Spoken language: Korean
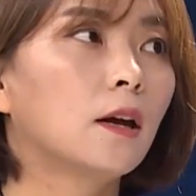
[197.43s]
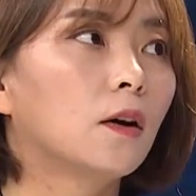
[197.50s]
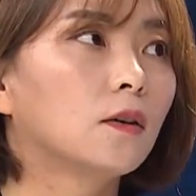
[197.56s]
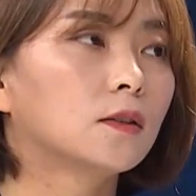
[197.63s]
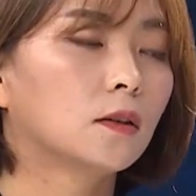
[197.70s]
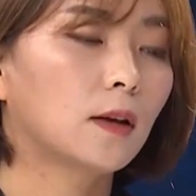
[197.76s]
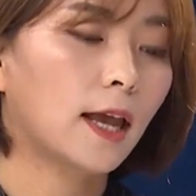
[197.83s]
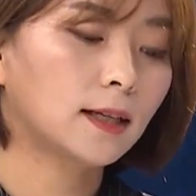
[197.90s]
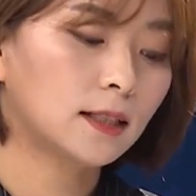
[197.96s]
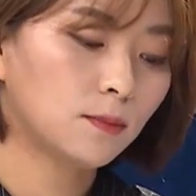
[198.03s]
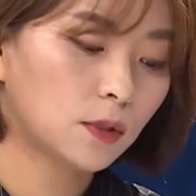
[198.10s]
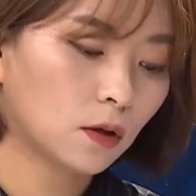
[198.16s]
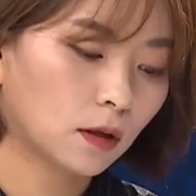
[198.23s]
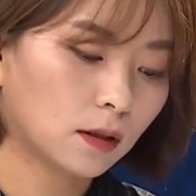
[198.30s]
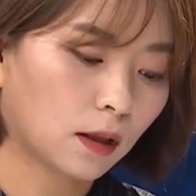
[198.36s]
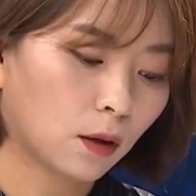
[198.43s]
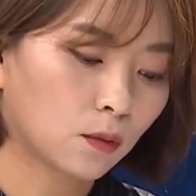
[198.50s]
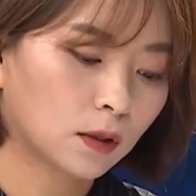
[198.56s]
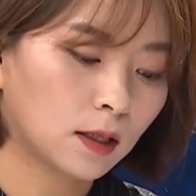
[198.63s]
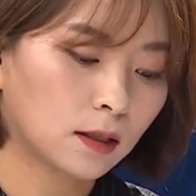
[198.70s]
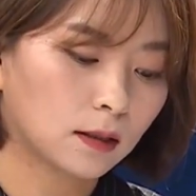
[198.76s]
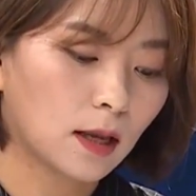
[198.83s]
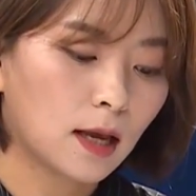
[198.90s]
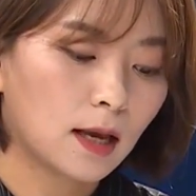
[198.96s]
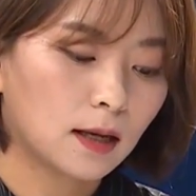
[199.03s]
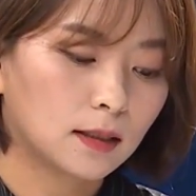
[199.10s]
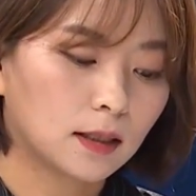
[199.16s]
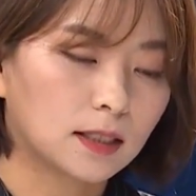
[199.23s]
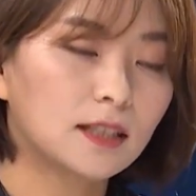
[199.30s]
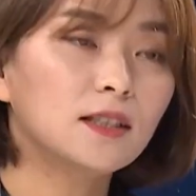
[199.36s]
여기서 핵심적인 내용은
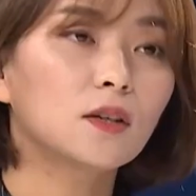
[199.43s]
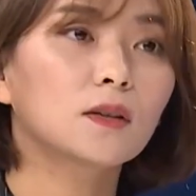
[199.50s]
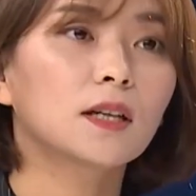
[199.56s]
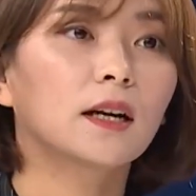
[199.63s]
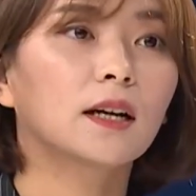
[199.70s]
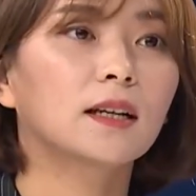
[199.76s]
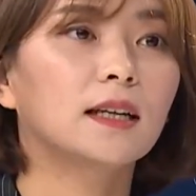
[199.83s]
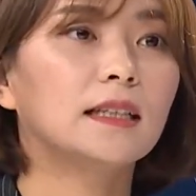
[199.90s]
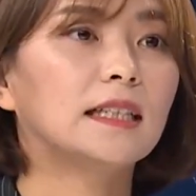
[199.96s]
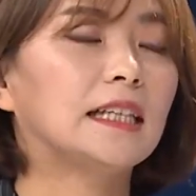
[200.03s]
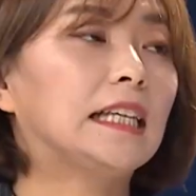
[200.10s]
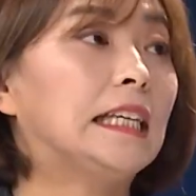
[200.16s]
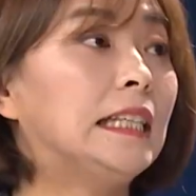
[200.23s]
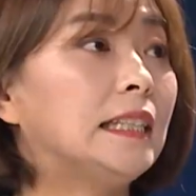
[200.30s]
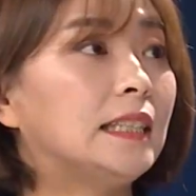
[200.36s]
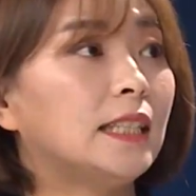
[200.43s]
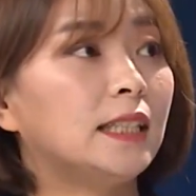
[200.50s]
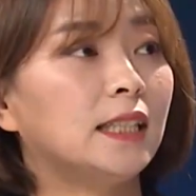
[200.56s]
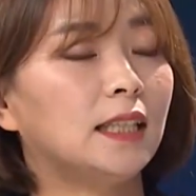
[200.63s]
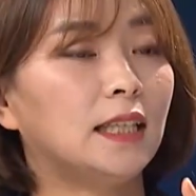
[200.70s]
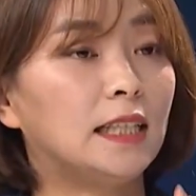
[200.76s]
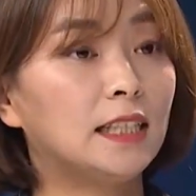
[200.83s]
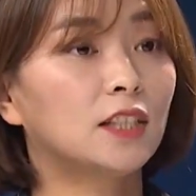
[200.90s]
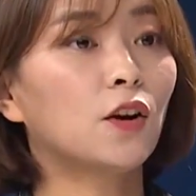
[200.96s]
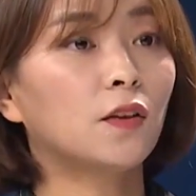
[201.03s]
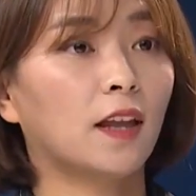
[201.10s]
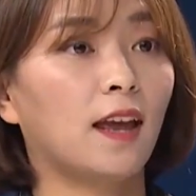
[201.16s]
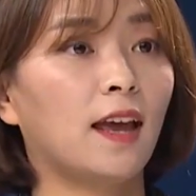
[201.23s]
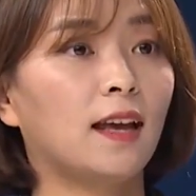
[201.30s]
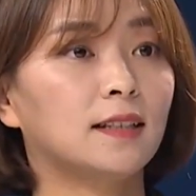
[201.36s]
이제 신정 차량기 이지
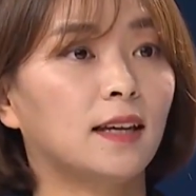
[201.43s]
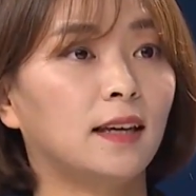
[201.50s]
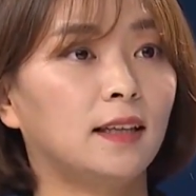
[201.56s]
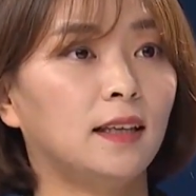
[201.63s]
이전에 이제 음.